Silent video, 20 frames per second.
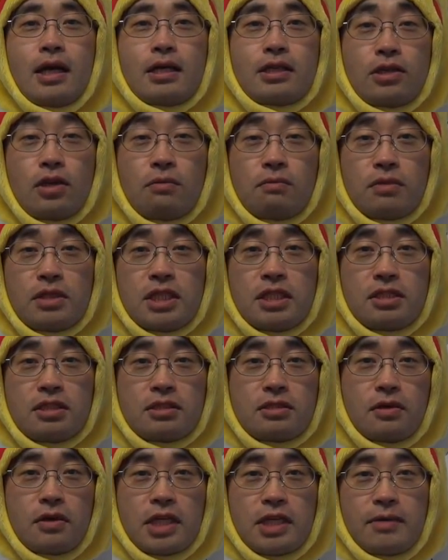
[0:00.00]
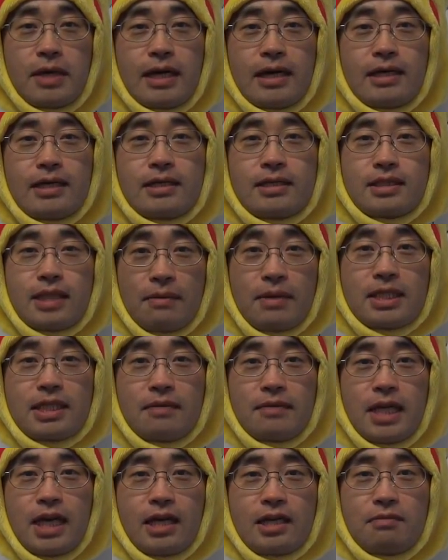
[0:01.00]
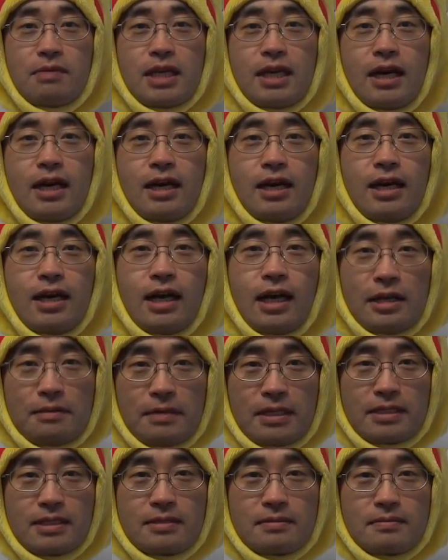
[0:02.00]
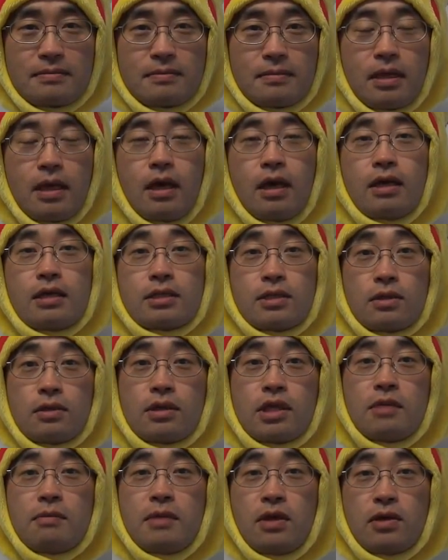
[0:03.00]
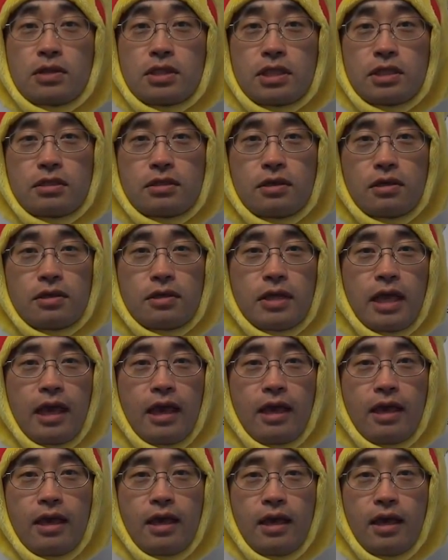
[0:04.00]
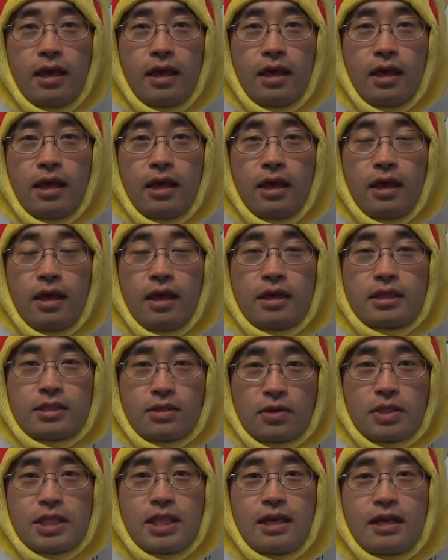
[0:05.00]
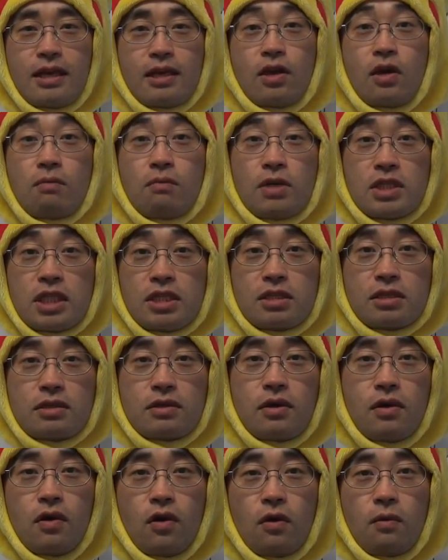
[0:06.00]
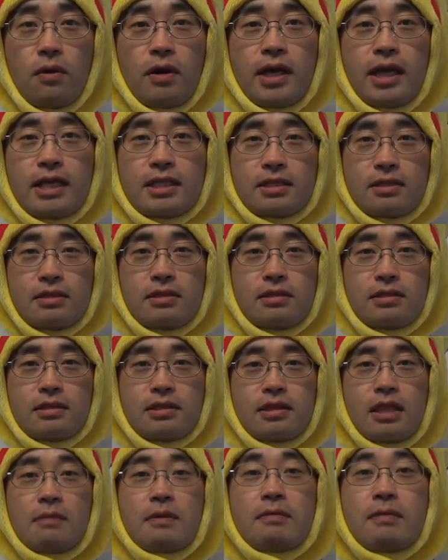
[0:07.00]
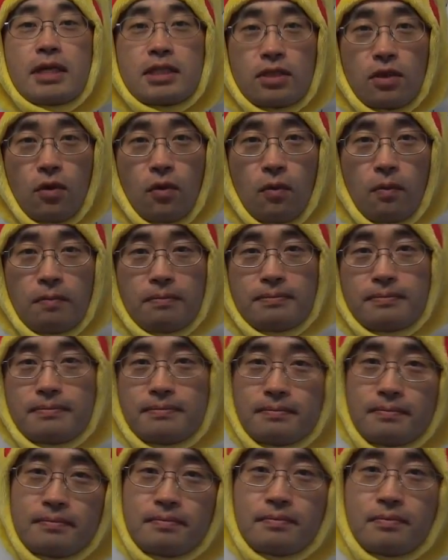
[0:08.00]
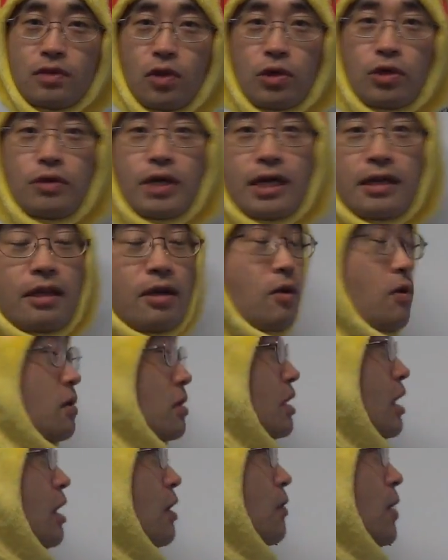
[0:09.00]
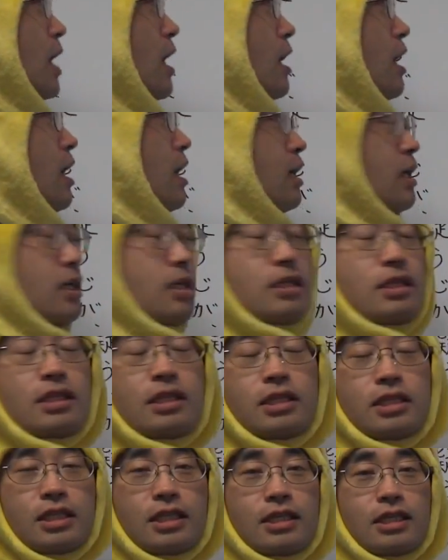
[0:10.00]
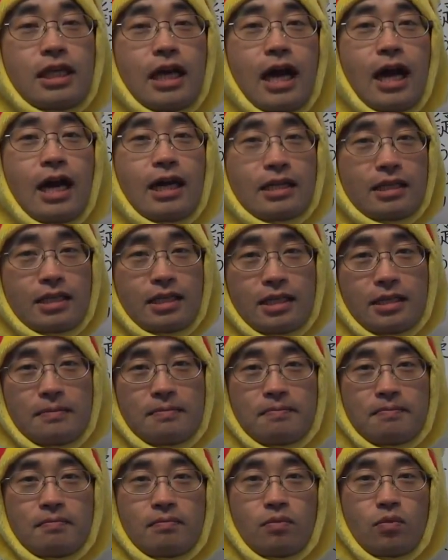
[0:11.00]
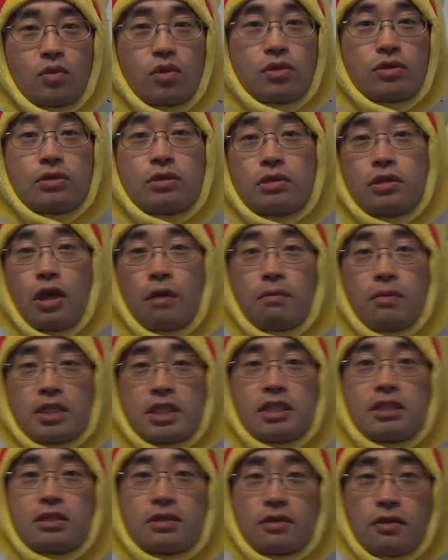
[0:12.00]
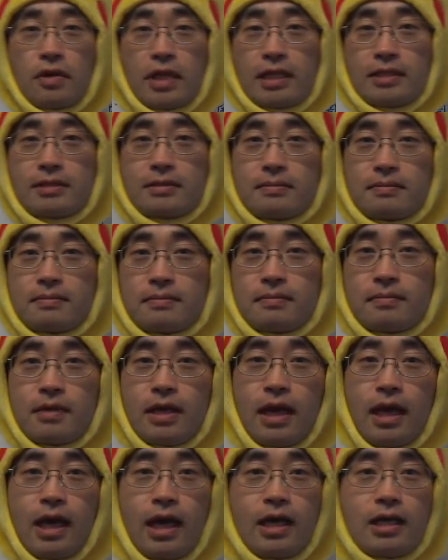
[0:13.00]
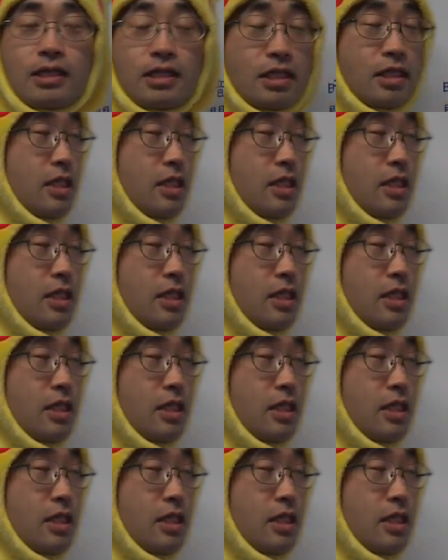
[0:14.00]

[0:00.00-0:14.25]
四文字熟語には様々な意味があります。その意味を知ることで、少しだけ四文字熟語を覚えやすくしてみましょう。というわけで今回は、疑心暗鬼という四文字熟語です。疑